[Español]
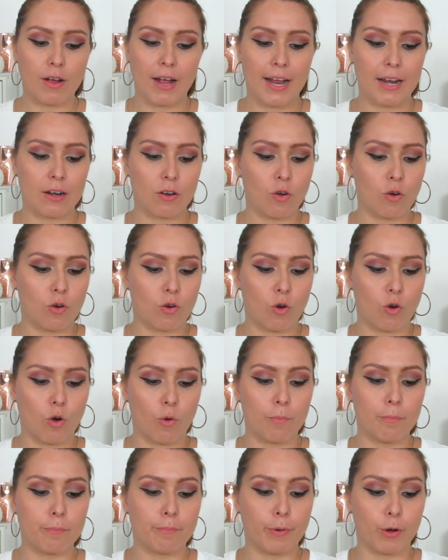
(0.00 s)
algo
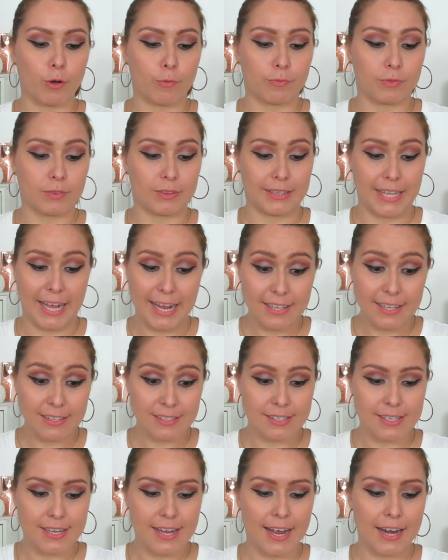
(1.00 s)
con
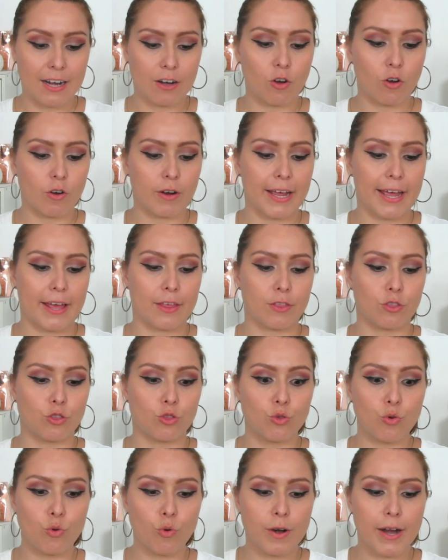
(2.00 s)
potencia, algo que
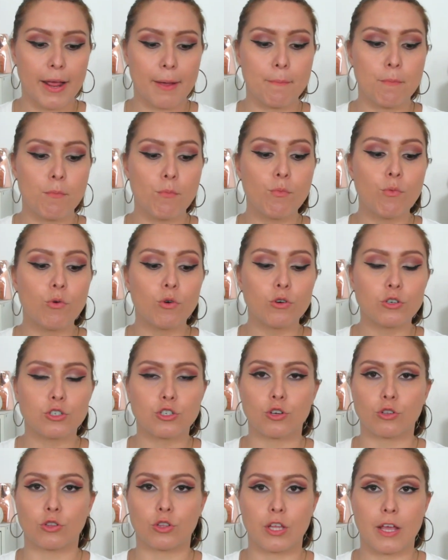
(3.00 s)
dure
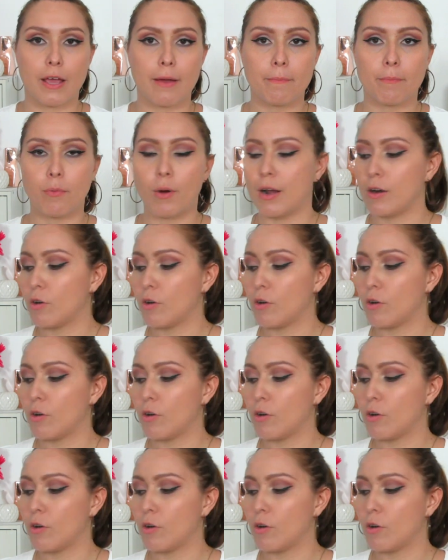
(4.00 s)
mucho tiempo,